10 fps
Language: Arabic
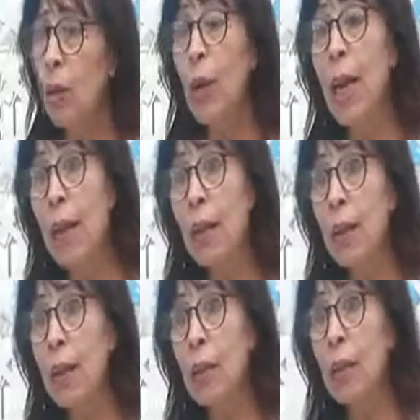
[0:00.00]

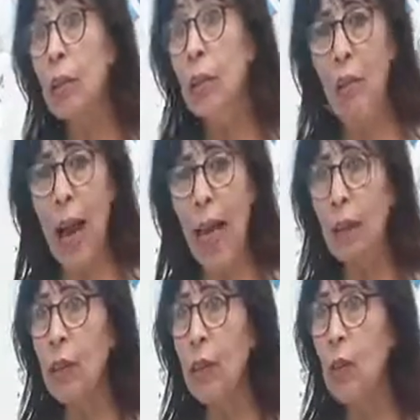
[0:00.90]
ولكن طفحت
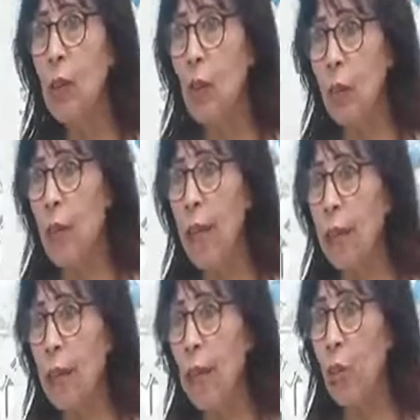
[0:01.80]
في
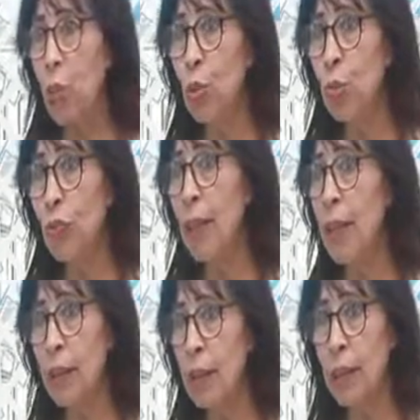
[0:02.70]
هذه الظروف
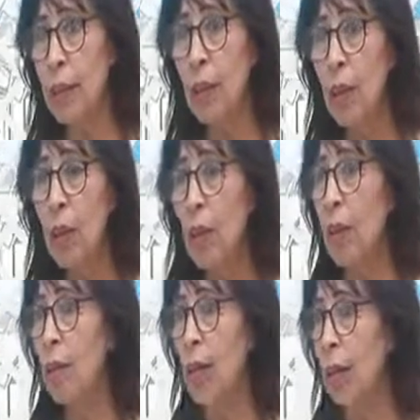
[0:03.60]
التي
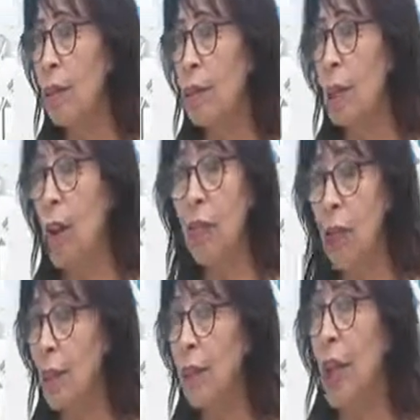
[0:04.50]
آه، يعني
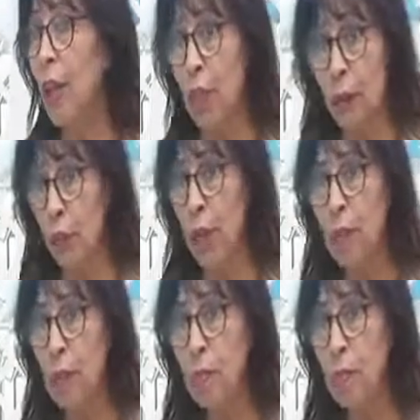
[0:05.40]
أفرزتها الثورة